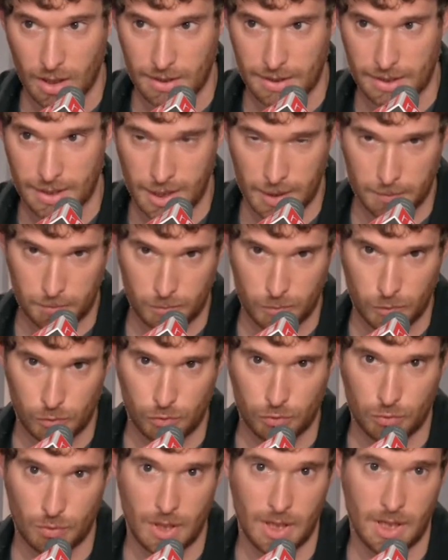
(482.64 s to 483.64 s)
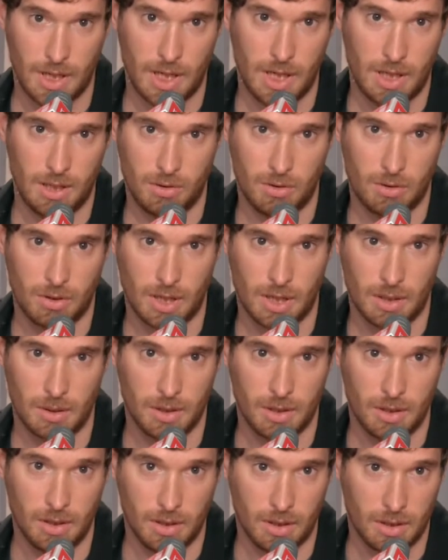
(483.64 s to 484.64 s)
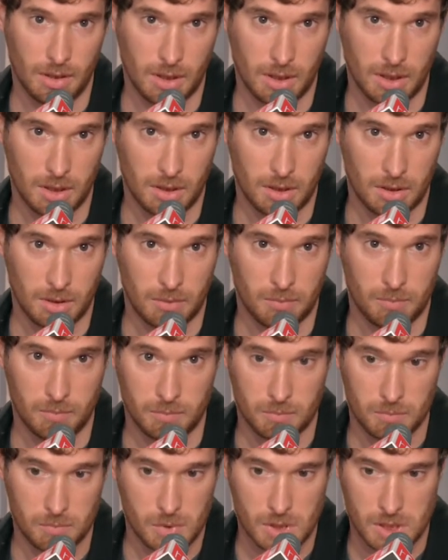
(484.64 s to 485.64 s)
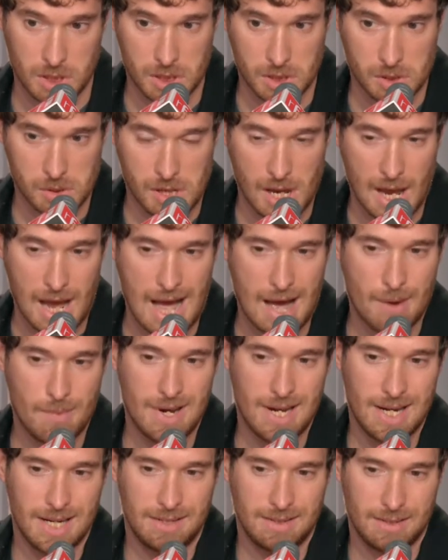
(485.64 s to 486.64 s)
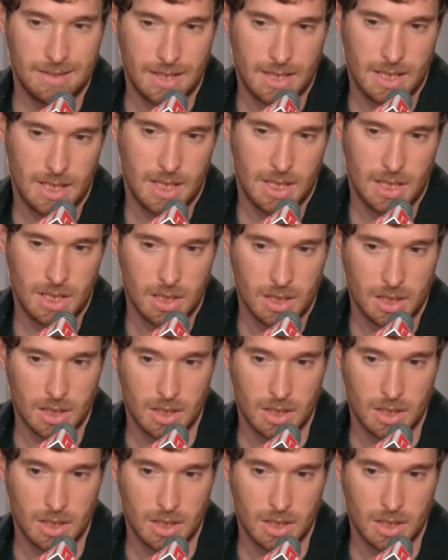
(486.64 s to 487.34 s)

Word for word: que suenen o que eh, hablen de